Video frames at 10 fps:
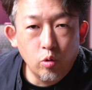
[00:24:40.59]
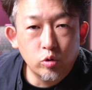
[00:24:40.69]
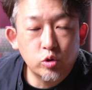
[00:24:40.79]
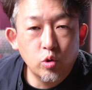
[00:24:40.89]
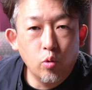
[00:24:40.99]
ろ
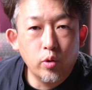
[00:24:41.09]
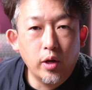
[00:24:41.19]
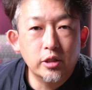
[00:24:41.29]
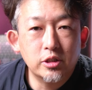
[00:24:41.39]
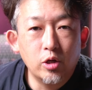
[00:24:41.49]
しくお願
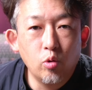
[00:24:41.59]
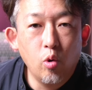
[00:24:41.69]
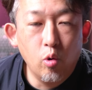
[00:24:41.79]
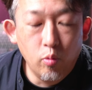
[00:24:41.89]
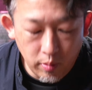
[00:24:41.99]
いしたい
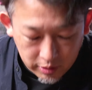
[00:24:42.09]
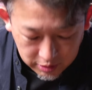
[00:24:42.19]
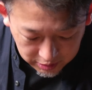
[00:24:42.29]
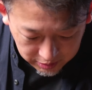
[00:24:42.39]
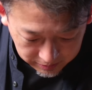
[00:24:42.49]
と思いま
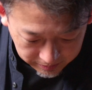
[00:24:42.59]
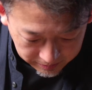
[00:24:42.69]
す。